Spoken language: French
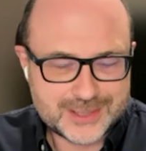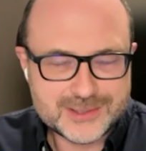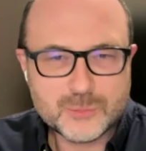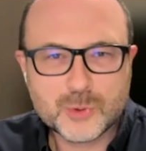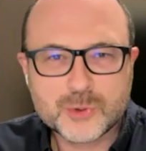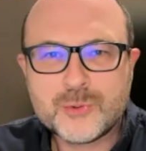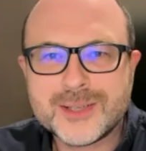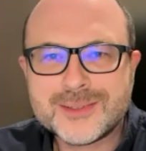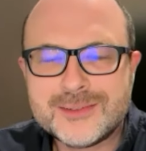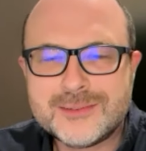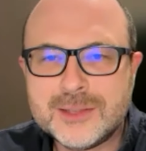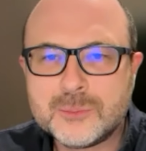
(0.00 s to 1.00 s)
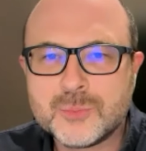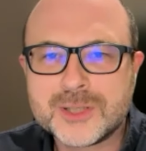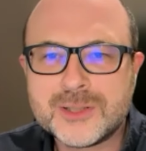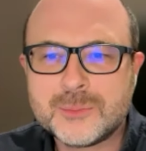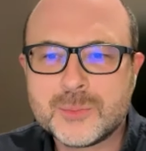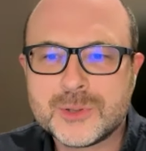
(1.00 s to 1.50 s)
la dimension artistique,
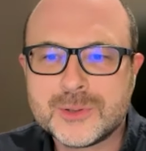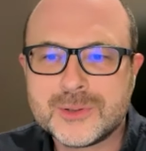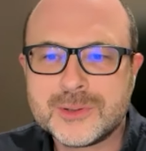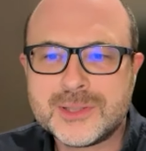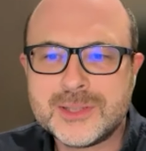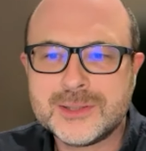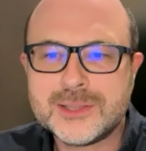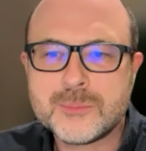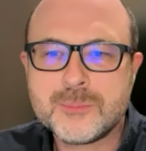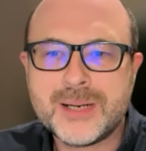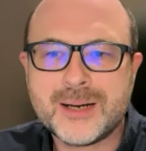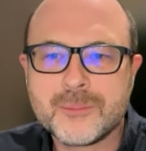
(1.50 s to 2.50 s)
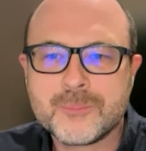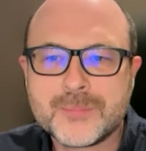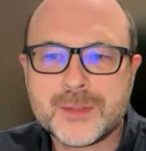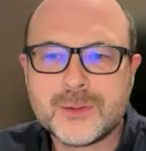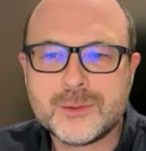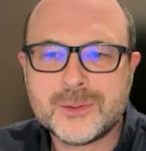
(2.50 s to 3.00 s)
moi, qui me, qui, me parle
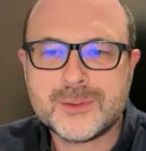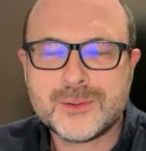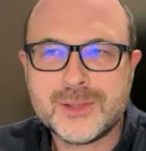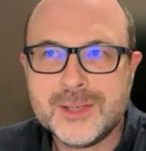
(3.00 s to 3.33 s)
euh,